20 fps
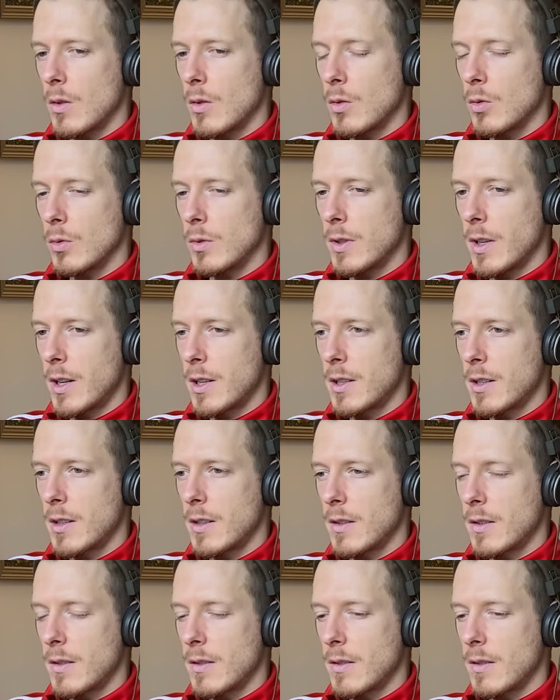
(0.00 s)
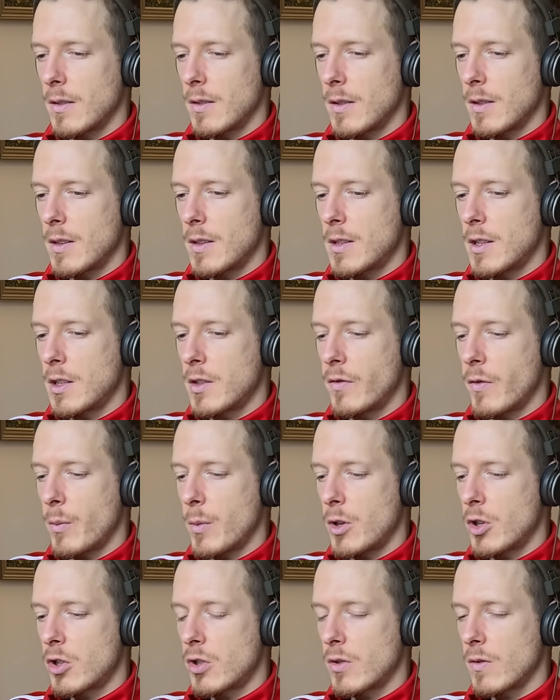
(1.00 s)
Und dann ist es für
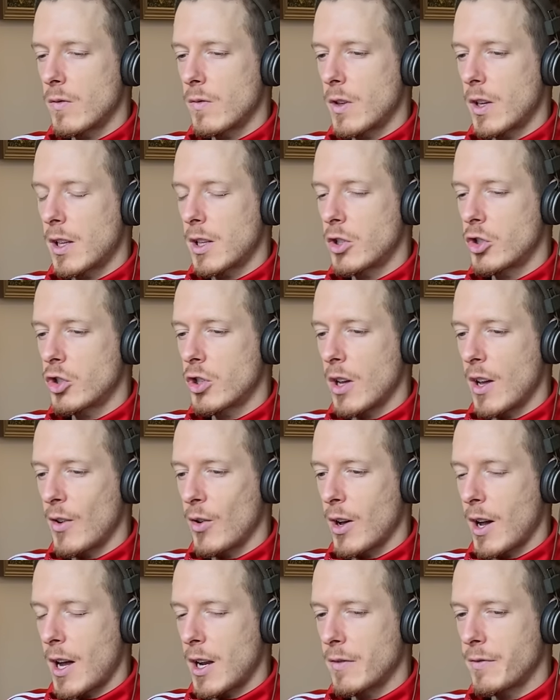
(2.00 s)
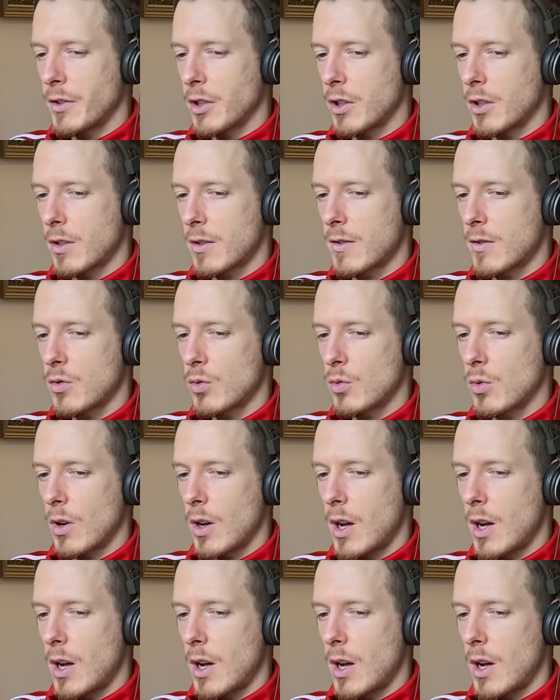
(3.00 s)
mich wirklich auch einfacher zu,